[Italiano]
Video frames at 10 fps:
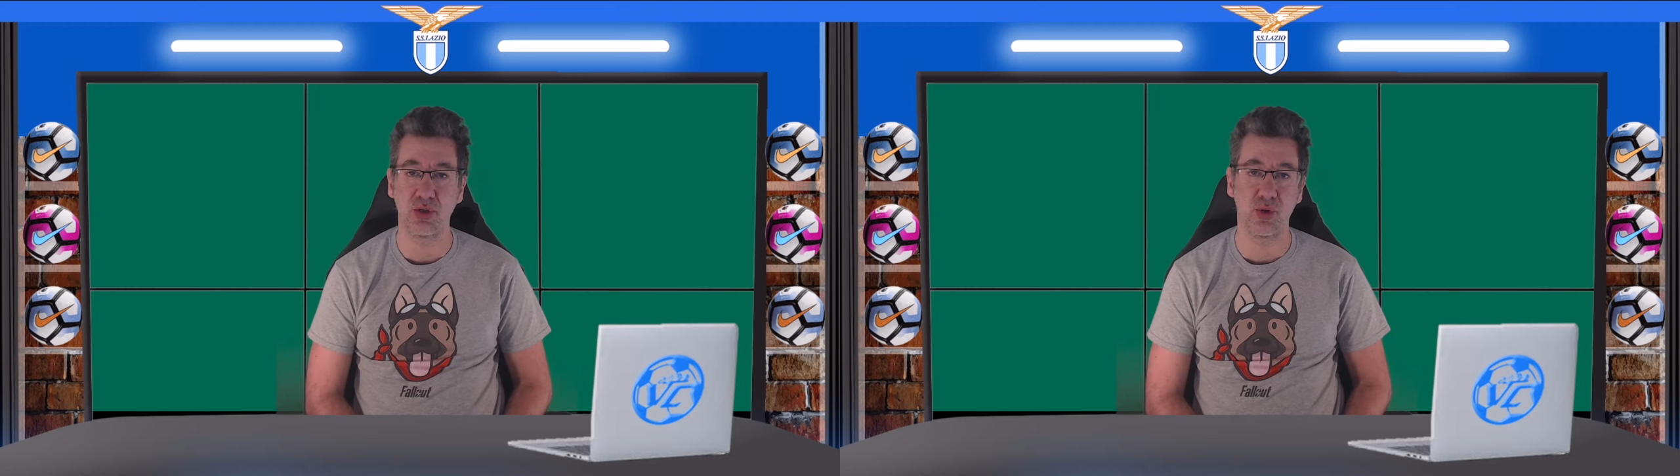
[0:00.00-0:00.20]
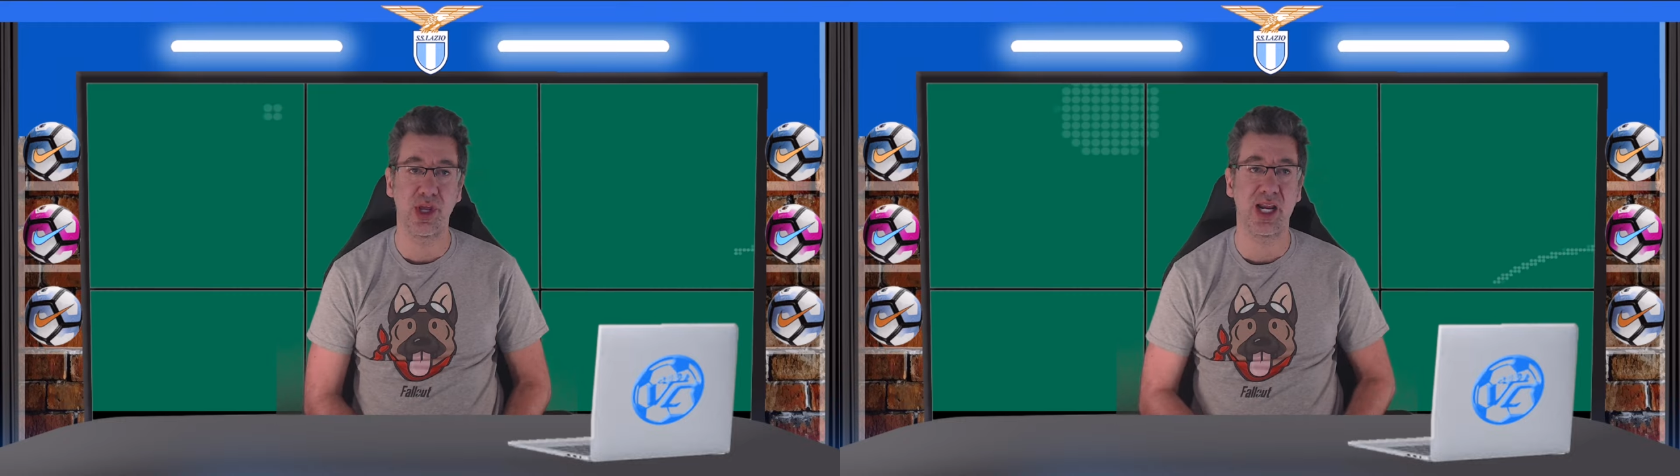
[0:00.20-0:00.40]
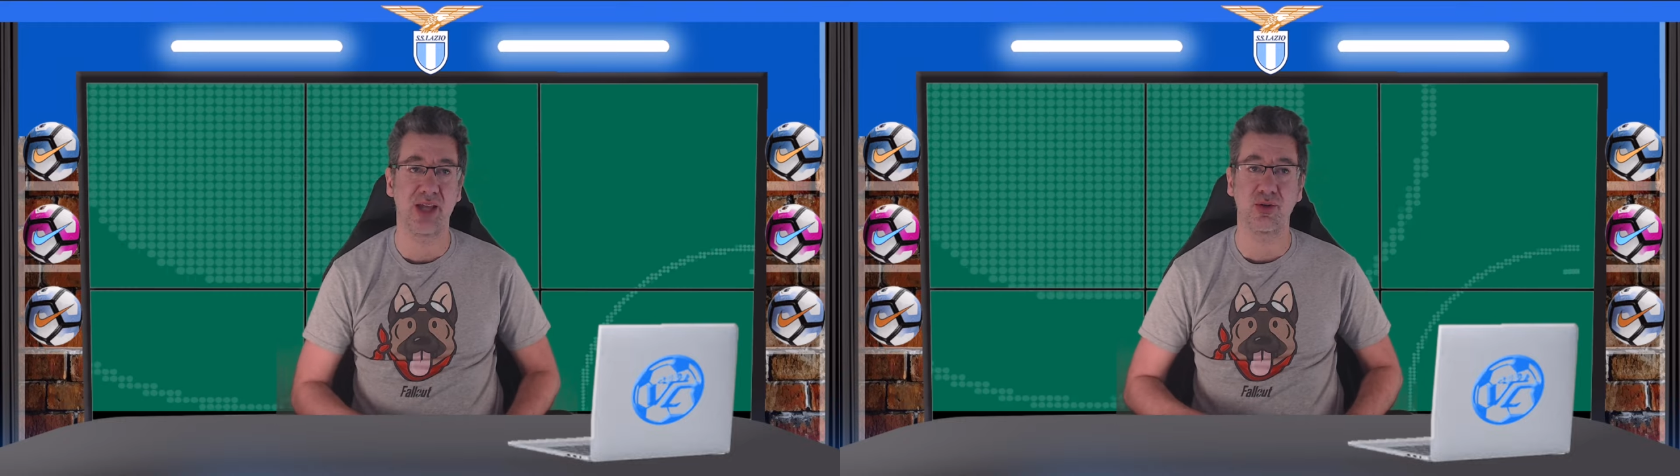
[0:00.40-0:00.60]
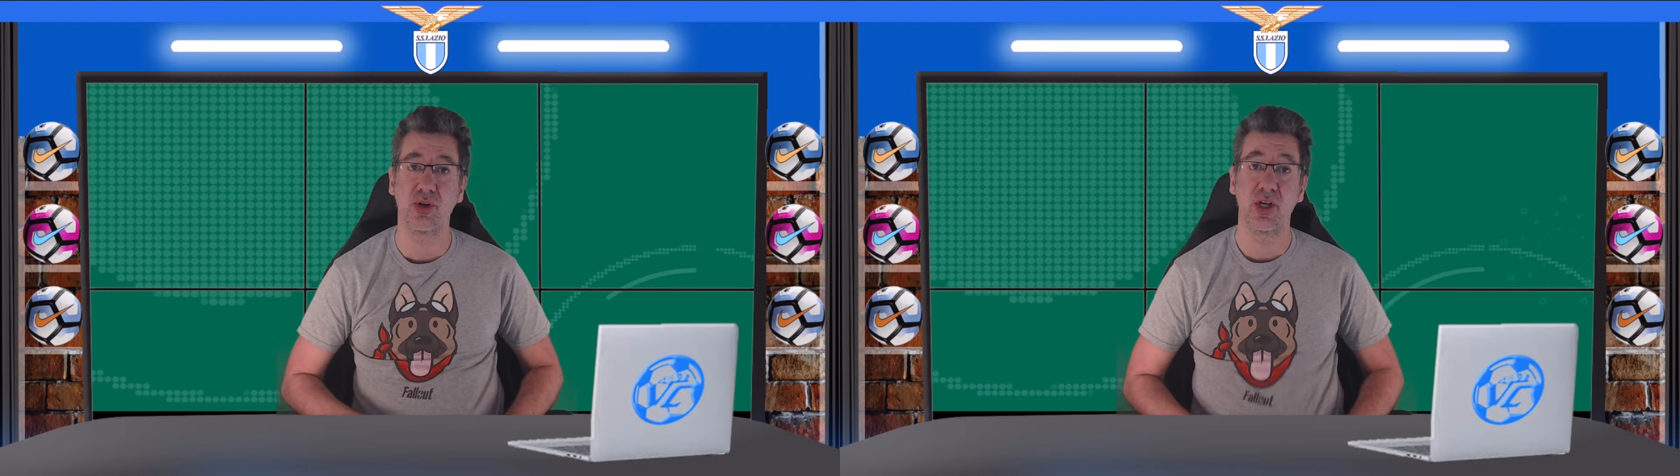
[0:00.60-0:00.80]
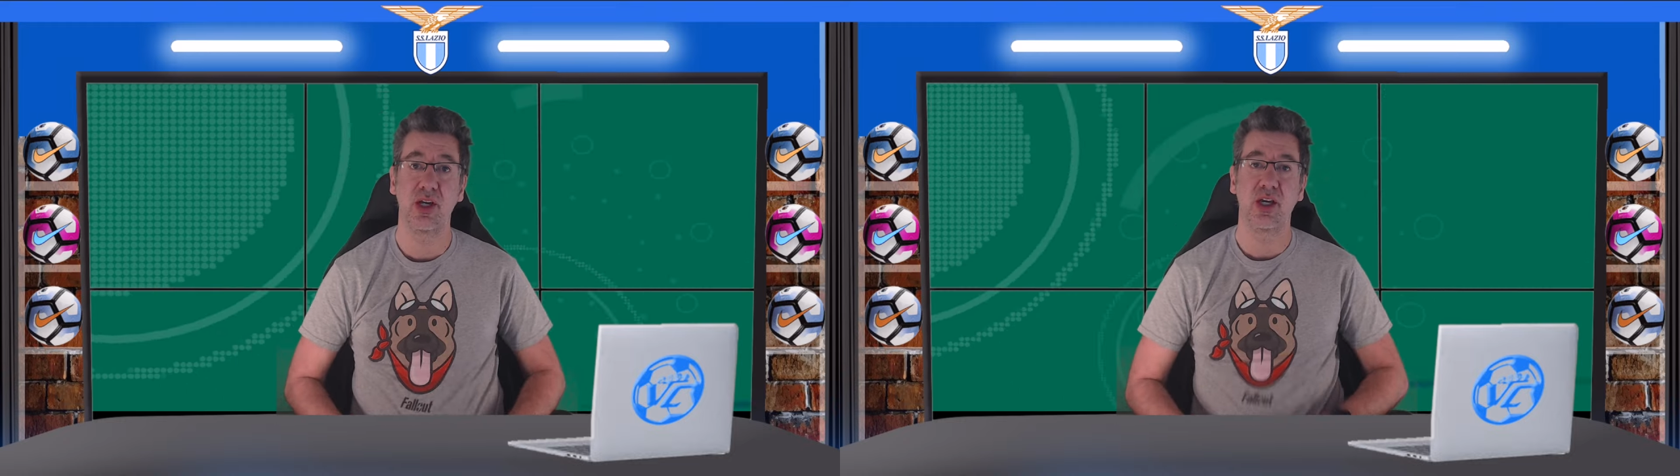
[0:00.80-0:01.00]
esonerato,
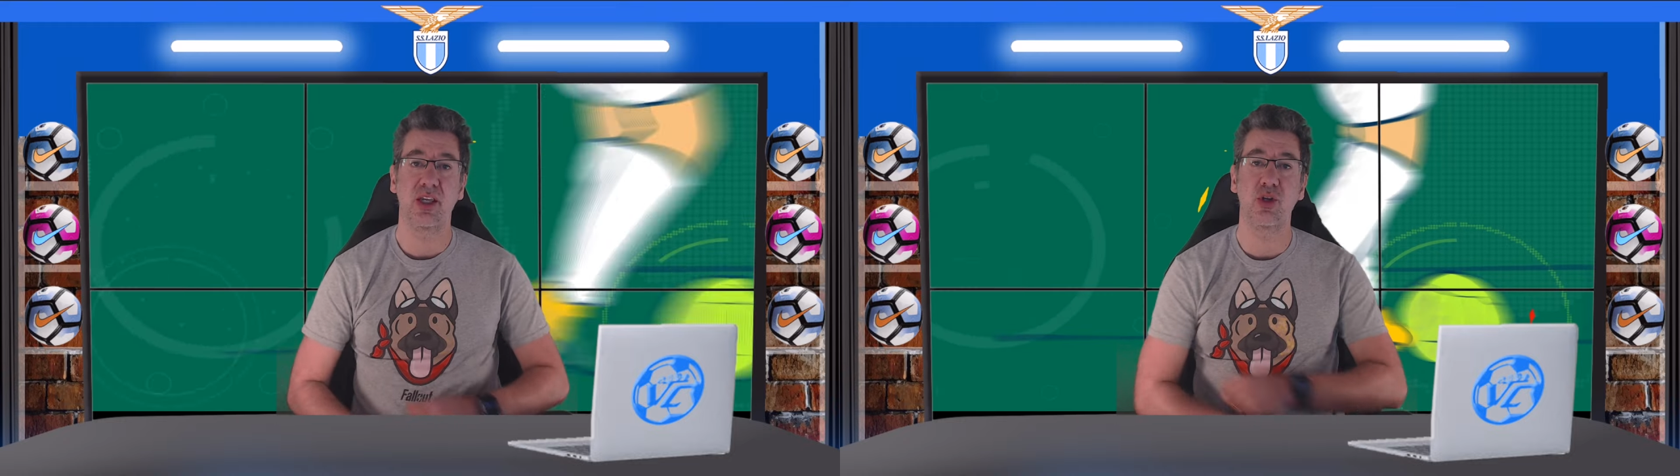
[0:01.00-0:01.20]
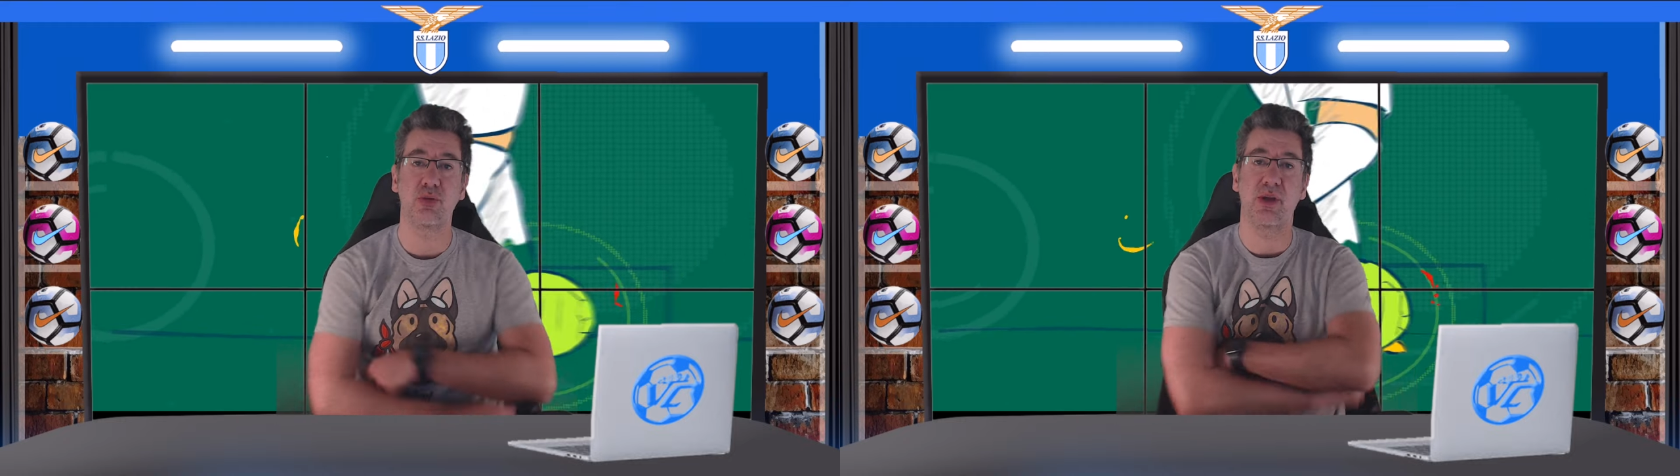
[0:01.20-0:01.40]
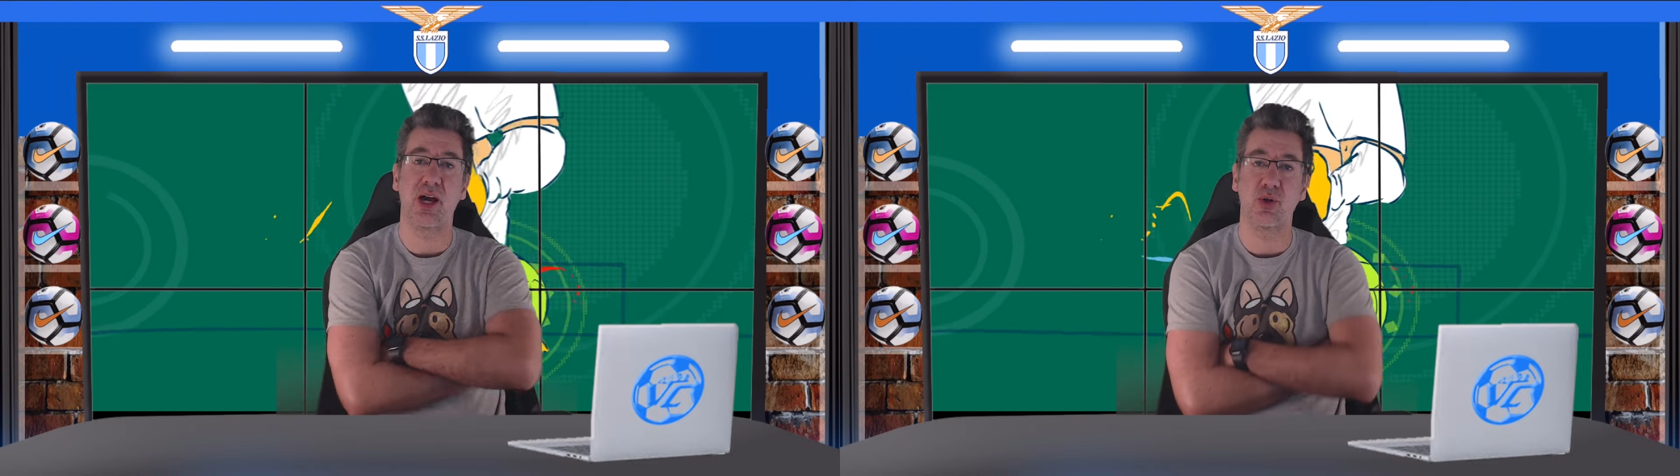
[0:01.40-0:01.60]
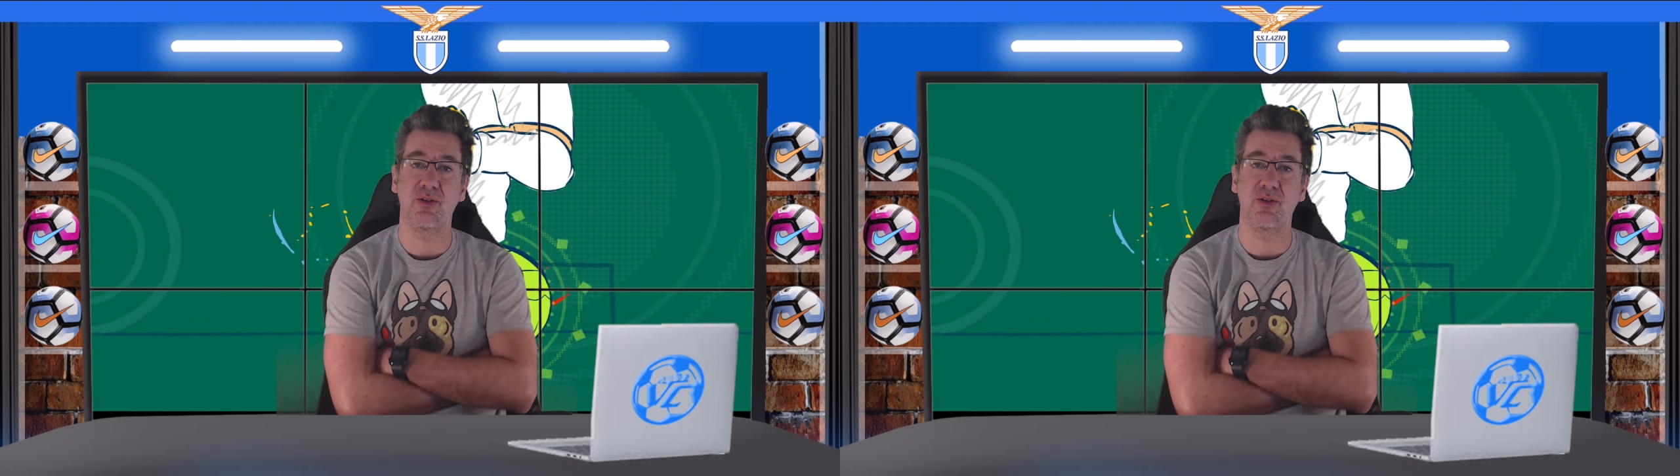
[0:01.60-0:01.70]
io speravo di